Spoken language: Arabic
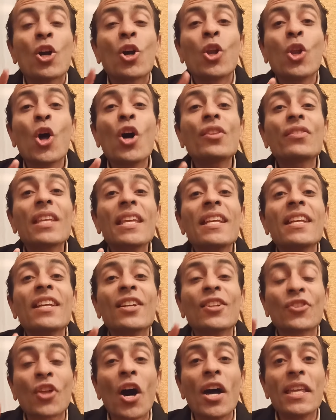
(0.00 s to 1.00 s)

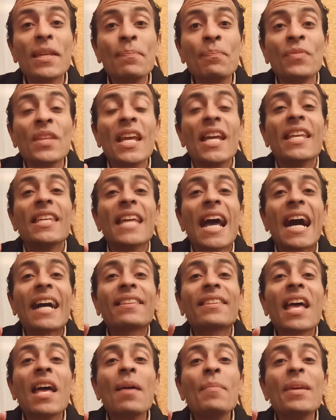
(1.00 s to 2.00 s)
كلوتنج تايم
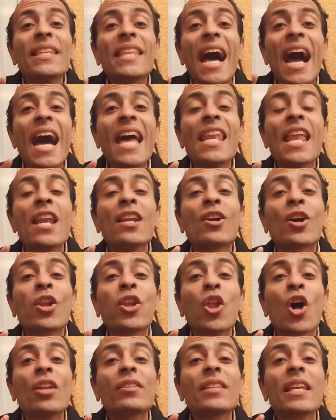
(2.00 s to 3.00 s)
يعتمد على
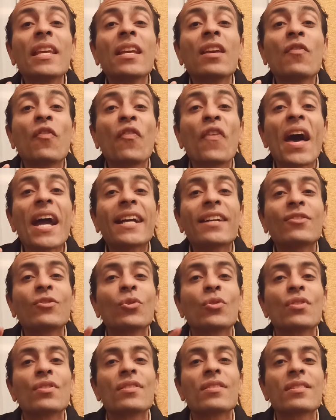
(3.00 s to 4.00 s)
الكلوتنج
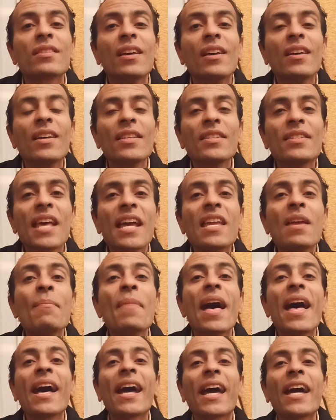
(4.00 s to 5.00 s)
فاكتورز زي
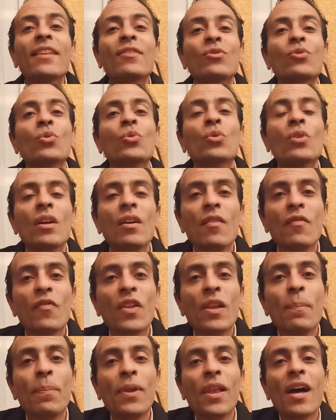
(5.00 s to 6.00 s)
ما أخدته في
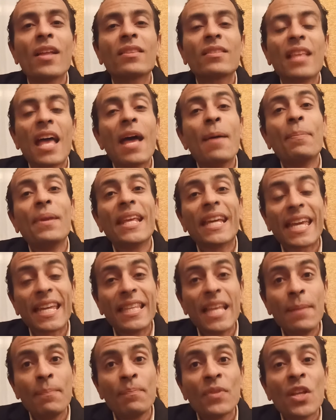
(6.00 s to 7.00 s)
البلد قبل
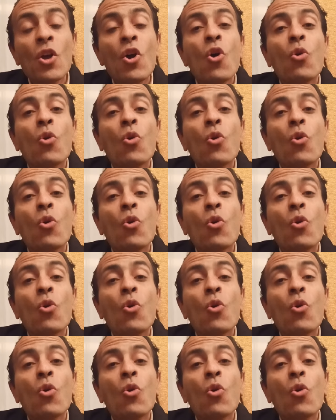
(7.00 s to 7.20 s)
كده